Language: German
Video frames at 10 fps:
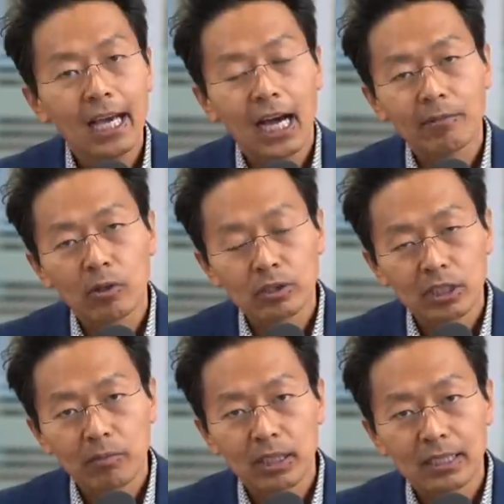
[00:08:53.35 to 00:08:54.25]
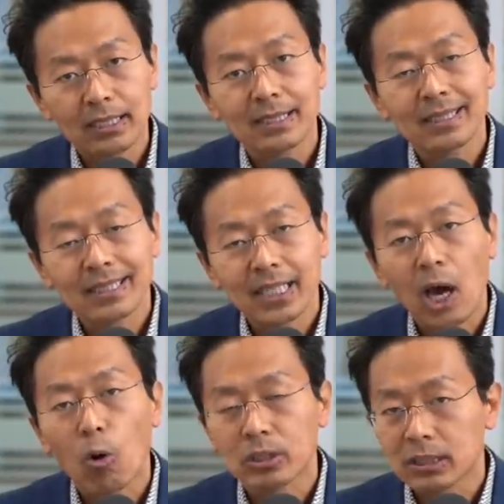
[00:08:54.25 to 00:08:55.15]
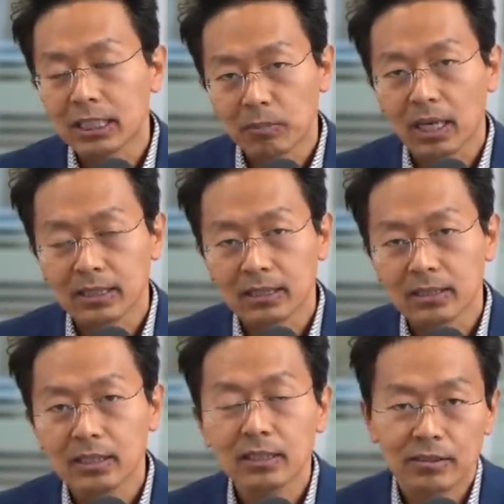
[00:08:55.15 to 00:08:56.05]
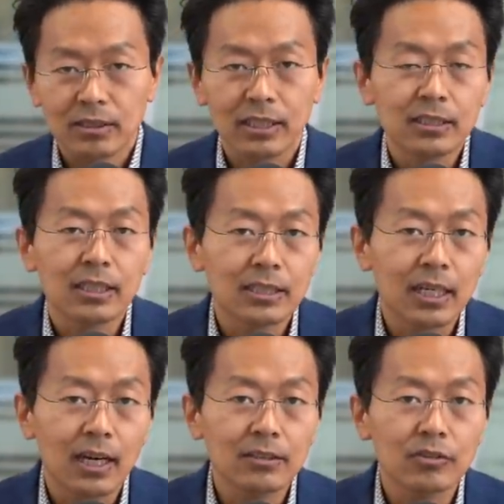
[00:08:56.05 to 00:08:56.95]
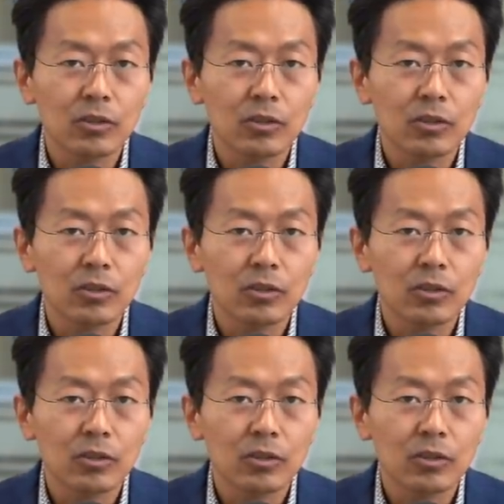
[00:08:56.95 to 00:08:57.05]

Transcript: Aber unsere Mandanten trauen dem Ganzen nicht, denn in der Tat,